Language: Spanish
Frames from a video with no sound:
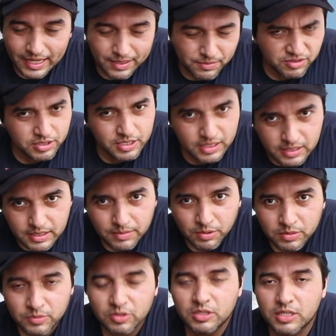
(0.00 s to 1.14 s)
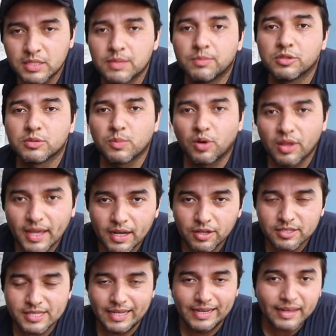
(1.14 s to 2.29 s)
Hay muchísimos, muchísimos
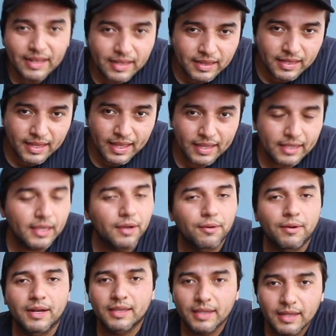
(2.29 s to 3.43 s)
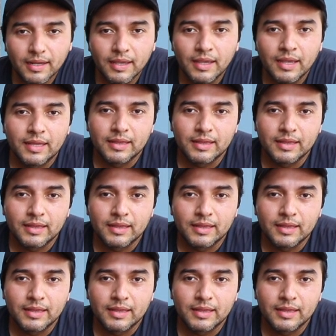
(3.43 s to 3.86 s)
modelos en línea y en cualquier